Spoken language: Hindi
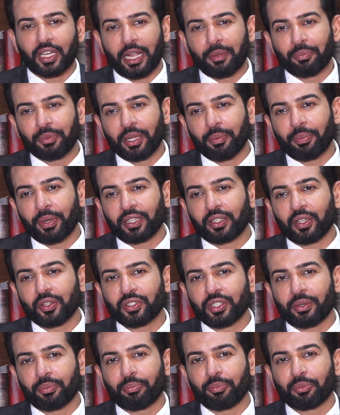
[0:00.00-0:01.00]
टाइम दे पाता हूँ
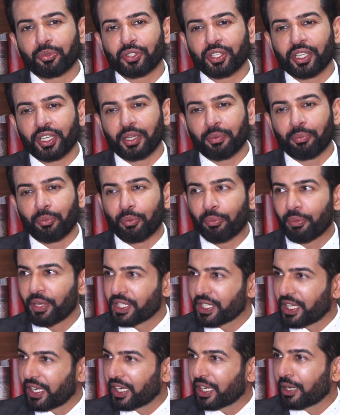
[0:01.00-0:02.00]
जब मुझे मुंबई
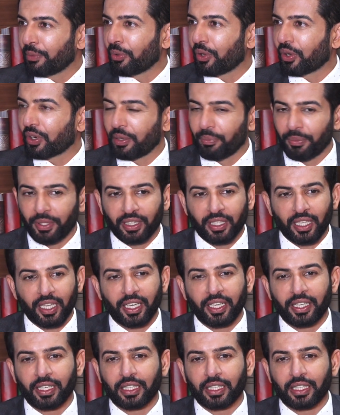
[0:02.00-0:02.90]
जाने का मौका मिलता है